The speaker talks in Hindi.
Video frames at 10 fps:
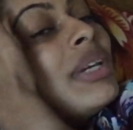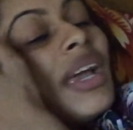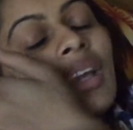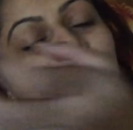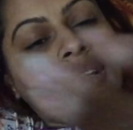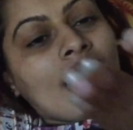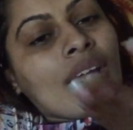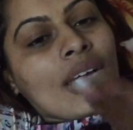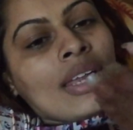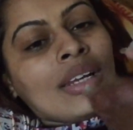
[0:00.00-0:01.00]
भी आई
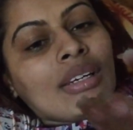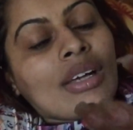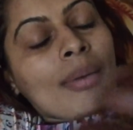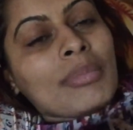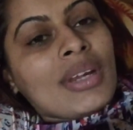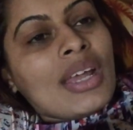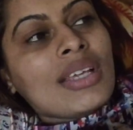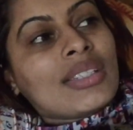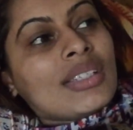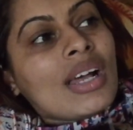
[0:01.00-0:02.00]
थिंक आई कम
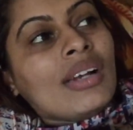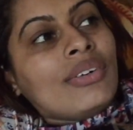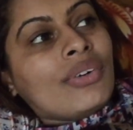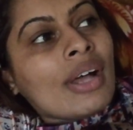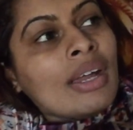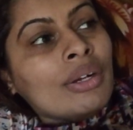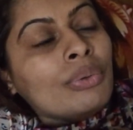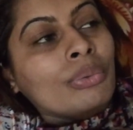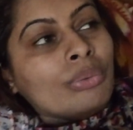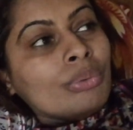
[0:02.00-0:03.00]
नेक्स्ट आई ट्राई
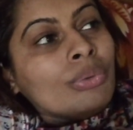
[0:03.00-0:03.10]
टू